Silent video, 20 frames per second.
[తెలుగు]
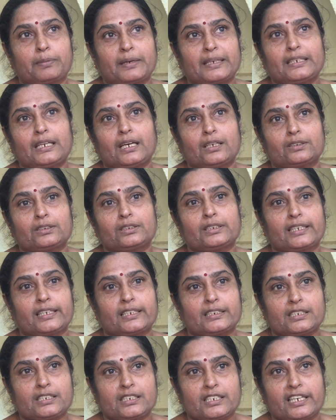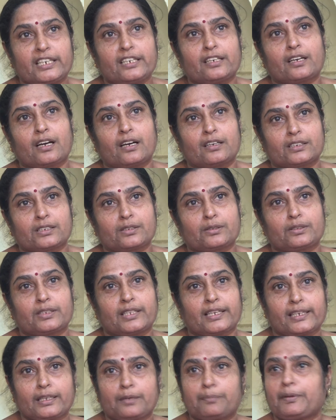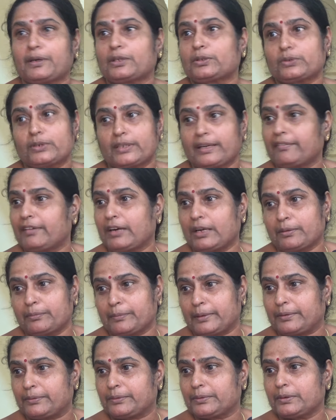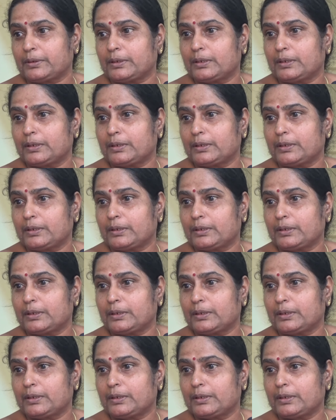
పైన అరుగు దగ్గర స్టీల్ రాడ్స్ దగ్గర పడుకునేవాళ్ళం మేము